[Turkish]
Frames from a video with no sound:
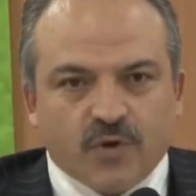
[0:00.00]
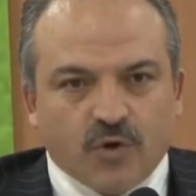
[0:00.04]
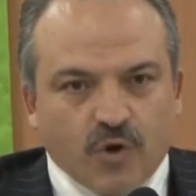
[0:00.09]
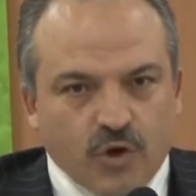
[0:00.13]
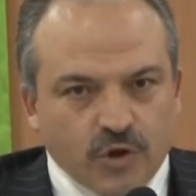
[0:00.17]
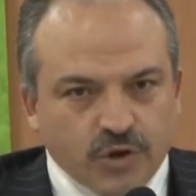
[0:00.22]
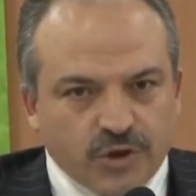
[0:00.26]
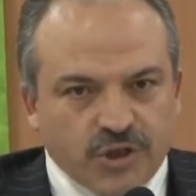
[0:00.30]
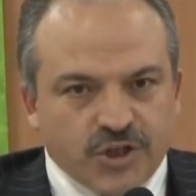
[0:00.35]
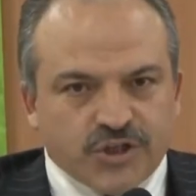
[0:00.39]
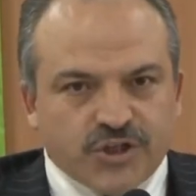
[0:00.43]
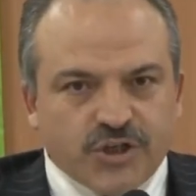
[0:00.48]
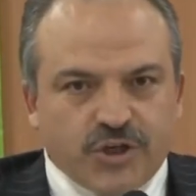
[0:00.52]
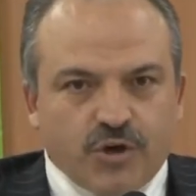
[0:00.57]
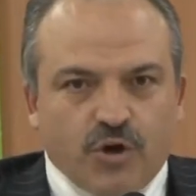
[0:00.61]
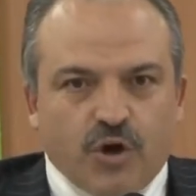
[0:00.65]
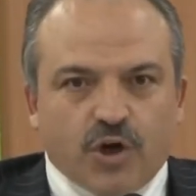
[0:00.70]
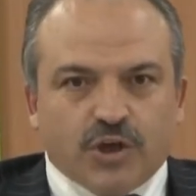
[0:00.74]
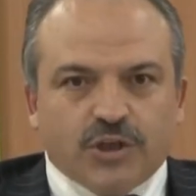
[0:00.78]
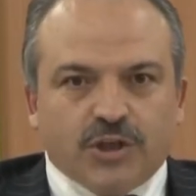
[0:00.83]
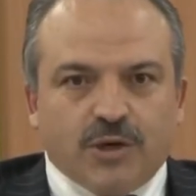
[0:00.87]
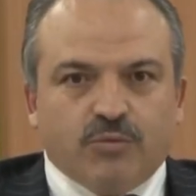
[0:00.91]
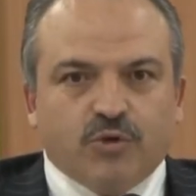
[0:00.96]
Onun için
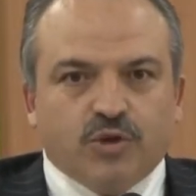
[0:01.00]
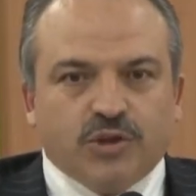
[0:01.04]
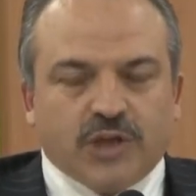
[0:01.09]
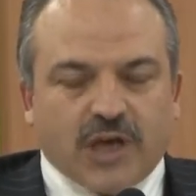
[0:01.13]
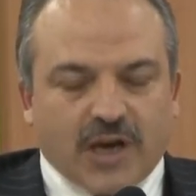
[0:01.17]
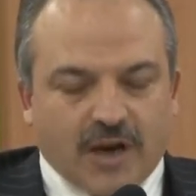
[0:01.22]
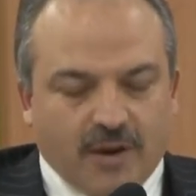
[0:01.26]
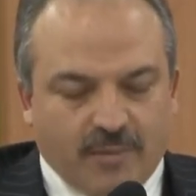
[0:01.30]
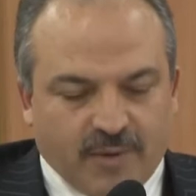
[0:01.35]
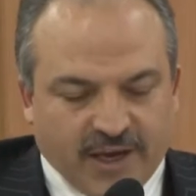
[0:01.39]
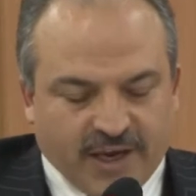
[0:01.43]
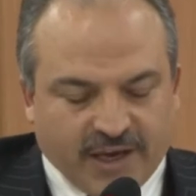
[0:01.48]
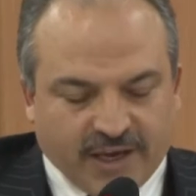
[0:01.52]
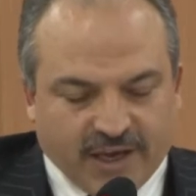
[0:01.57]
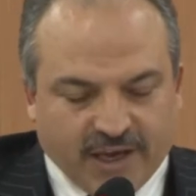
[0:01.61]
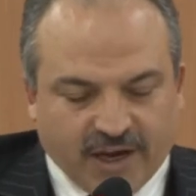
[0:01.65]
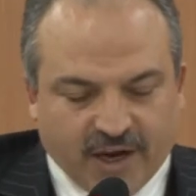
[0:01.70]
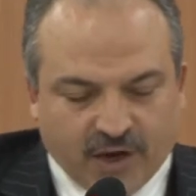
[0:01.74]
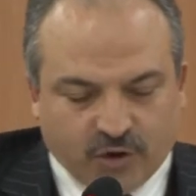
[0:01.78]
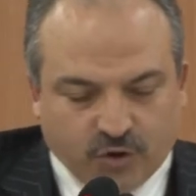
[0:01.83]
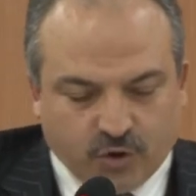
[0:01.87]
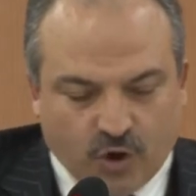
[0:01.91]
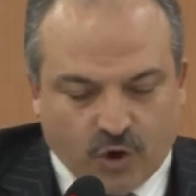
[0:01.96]
orada burada aramaya
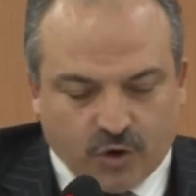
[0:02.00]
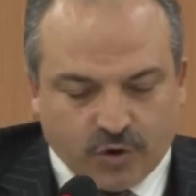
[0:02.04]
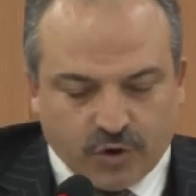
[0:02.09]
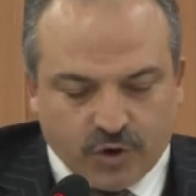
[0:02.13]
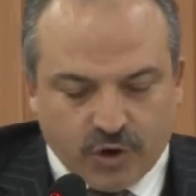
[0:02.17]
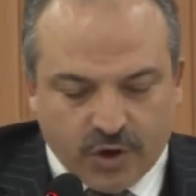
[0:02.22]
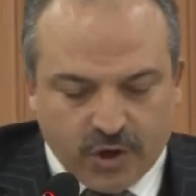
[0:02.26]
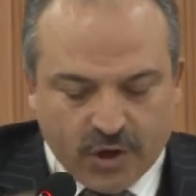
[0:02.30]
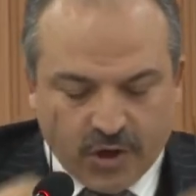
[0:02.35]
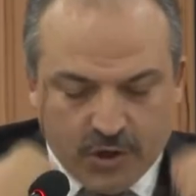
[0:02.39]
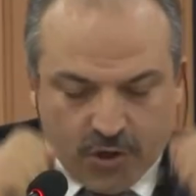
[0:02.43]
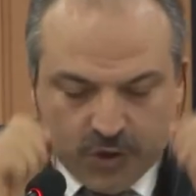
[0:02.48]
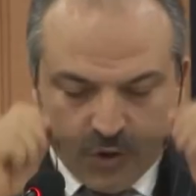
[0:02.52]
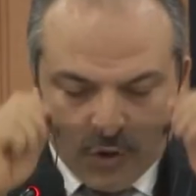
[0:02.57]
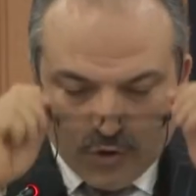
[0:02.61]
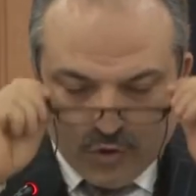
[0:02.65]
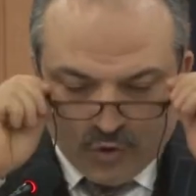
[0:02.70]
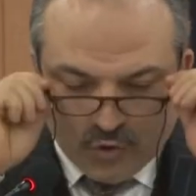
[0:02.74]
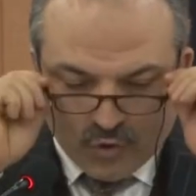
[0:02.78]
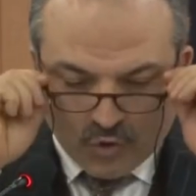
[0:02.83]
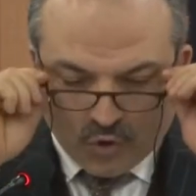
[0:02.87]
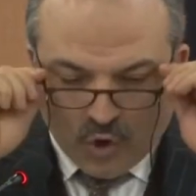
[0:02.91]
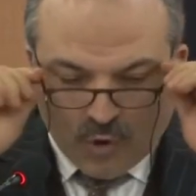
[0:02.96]
gerek yok.
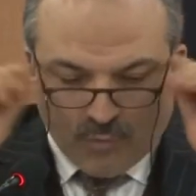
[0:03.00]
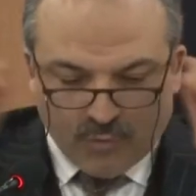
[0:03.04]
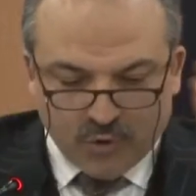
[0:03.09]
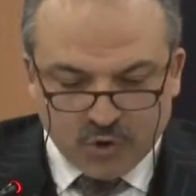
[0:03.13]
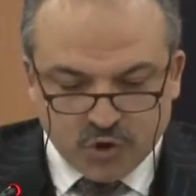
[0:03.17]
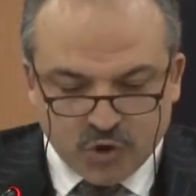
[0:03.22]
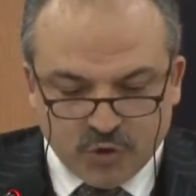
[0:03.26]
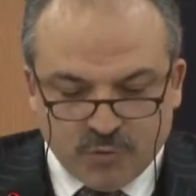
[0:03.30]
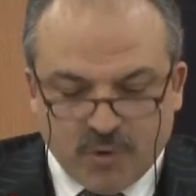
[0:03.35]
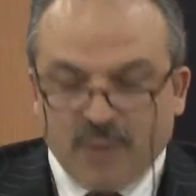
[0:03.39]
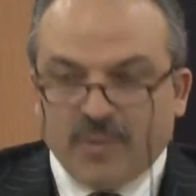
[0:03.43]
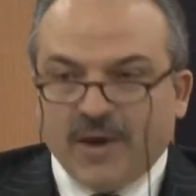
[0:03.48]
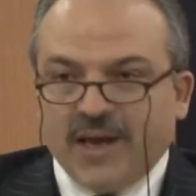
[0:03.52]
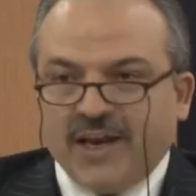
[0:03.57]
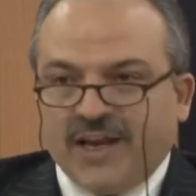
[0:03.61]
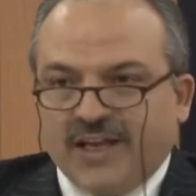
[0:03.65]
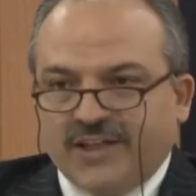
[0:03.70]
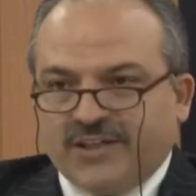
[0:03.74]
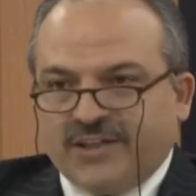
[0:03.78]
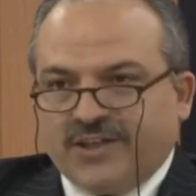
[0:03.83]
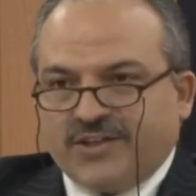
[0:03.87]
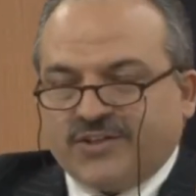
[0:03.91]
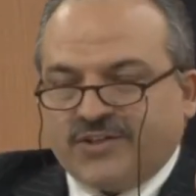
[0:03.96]
Somuncu baba
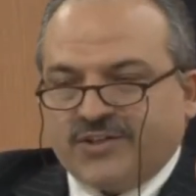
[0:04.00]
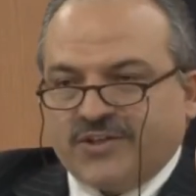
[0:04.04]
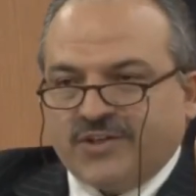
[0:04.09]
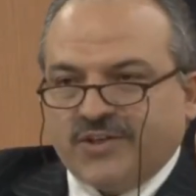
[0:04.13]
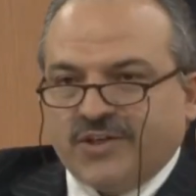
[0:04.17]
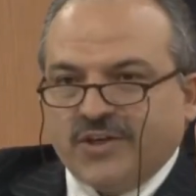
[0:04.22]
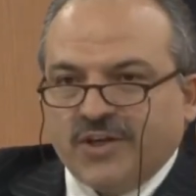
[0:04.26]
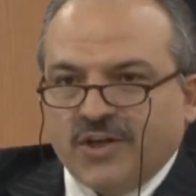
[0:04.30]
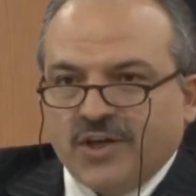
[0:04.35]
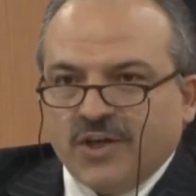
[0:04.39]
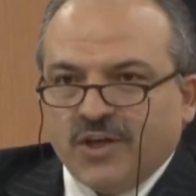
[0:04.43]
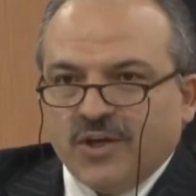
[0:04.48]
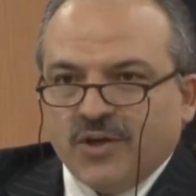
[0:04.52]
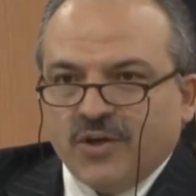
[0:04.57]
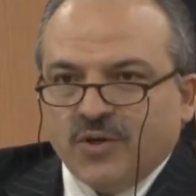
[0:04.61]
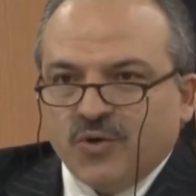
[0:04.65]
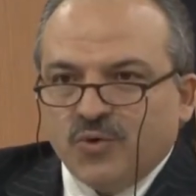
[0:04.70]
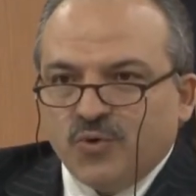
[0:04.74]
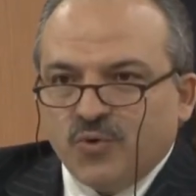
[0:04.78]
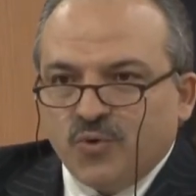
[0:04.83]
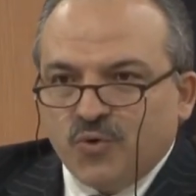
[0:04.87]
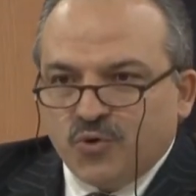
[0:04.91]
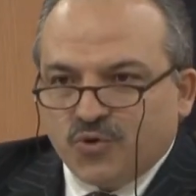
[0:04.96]
nedir?
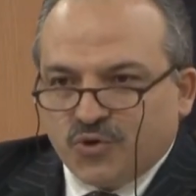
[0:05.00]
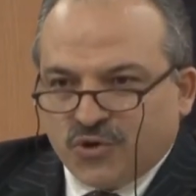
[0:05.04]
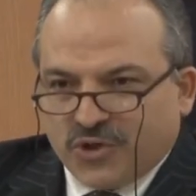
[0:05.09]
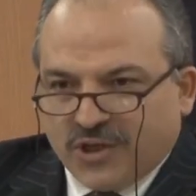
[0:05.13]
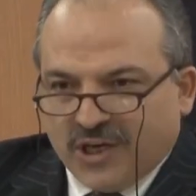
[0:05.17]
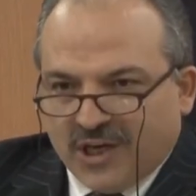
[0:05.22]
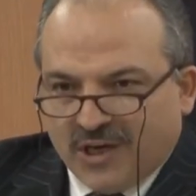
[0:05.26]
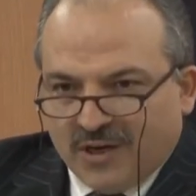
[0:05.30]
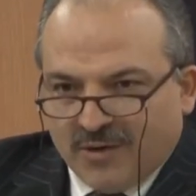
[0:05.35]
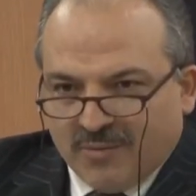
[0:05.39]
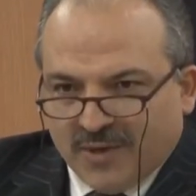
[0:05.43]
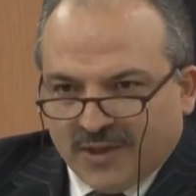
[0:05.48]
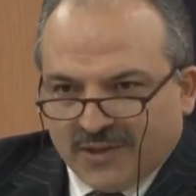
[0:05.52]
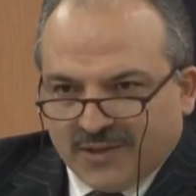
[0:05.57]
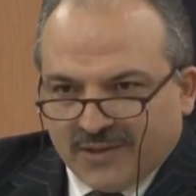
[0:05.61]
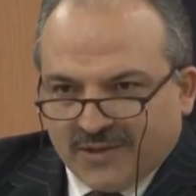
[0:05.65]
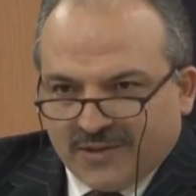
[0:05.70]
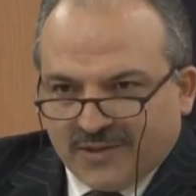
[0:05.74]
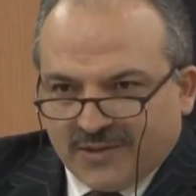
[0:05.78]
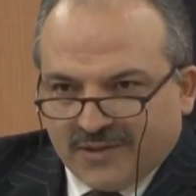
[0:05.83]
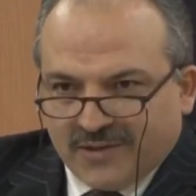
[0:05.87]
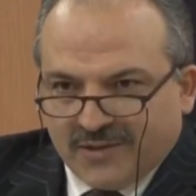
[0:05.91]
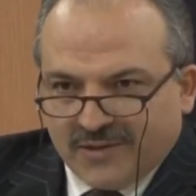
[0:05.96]
Üç
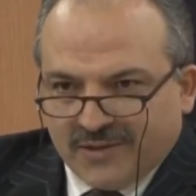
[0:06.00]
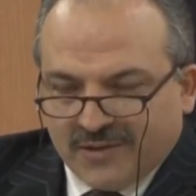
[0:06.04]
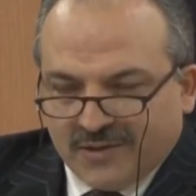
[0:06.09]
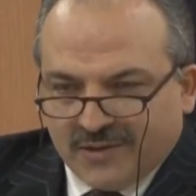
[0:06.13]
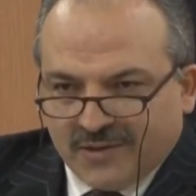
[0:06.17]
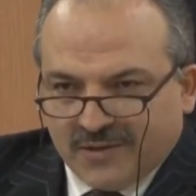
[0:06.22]
kelimedir.